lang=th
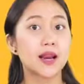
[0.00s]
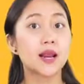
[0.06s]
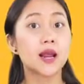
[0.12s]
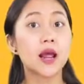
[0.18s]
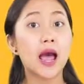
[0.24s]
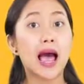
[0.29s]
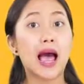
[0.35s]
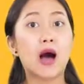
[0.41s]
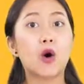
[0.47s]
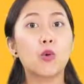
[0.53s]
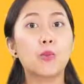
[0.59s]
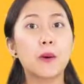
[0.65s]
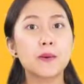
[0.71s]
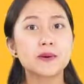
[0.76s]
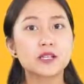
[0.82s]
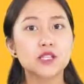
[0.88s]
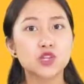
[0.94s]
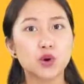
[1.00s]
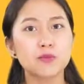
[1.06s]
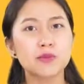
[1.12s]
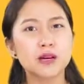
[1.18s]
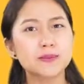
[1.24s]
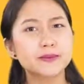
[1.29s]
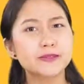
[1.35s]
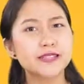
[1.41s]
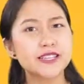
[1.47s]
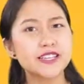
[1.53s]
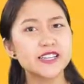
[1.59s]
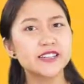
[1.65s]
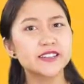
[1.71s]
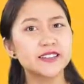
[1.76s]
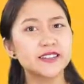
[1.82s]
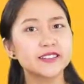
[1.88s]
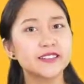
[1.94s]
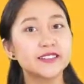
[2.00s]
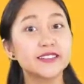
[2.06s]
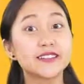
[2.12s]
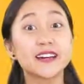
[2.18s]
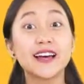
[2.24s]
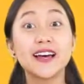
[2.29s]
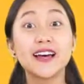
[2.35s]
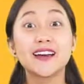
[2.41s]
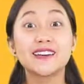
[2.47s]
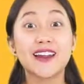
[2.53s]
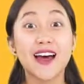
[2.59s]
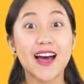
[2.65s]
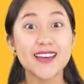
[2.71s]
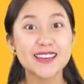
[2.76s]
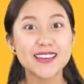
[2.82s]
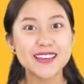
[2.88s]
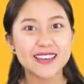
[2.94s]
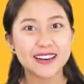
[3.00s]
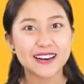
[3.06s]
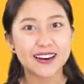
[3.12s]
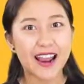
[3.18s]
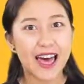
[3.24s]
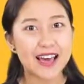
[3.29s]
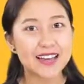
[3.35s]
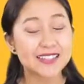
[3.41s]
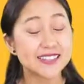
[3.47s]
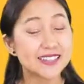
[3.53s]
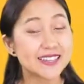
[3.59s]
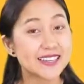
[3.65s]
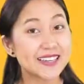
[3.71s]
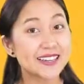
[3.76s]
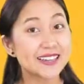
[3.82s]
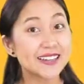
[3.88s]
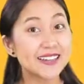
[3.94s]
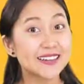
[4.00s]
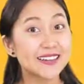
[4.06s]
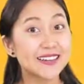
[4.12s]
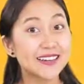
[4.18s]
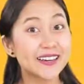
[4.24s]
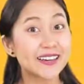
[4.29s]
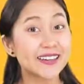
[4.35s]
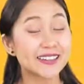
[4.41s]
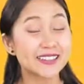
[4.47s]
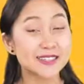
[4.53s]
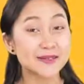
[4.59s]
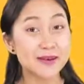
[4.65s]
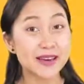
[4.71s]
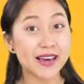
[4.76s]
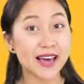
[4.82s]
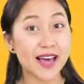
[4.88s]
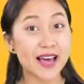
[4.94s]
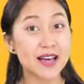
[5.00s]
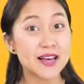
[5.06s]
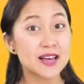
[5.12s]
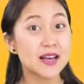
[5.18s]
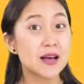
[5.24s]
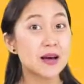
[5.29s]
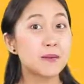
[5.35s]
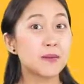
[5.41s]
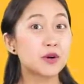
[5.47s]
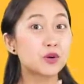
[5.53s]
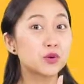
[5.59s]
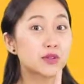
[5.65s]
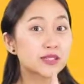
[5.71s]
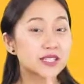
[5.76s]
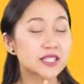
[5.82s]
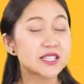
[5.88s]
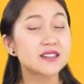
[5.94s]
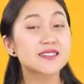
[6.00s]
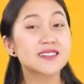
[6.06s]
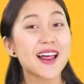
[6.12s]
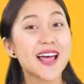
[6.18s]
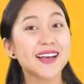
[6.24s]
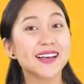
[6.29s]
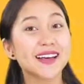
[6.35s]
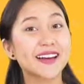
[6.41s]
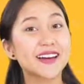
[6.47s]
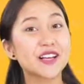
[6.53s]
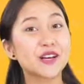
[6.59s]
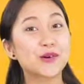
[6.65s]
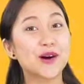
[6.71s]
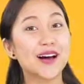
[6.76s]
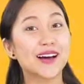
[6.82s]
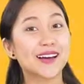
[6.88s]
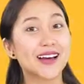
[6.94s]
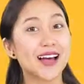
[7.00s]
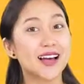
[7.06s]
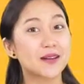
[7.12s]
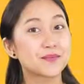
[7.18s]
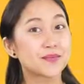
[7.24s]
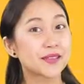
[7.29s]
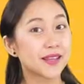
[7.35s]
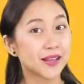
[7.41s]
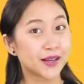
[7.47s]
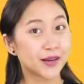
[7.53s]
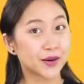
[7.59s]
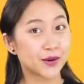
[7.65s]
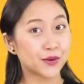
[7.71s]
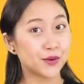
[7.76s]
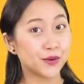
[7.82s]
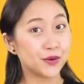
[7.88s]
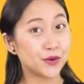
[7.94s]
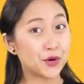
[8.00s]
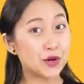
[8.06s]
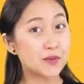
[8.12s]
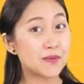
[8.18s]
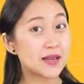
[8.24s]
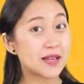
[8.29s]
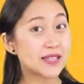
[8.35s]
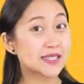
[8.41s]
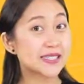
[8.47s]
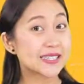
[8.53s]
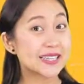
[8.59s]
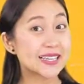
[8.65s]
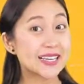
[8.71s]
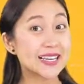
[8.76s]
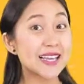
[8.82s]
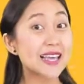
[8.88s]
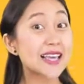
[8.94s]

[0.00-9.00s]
รถเอาไปผสมกับสีอื่นๆได้อีกหลายสีเลยใช่ไหมคะมาดูสีแรกกันดีกว่าค่ะครูนุ้ยมีสี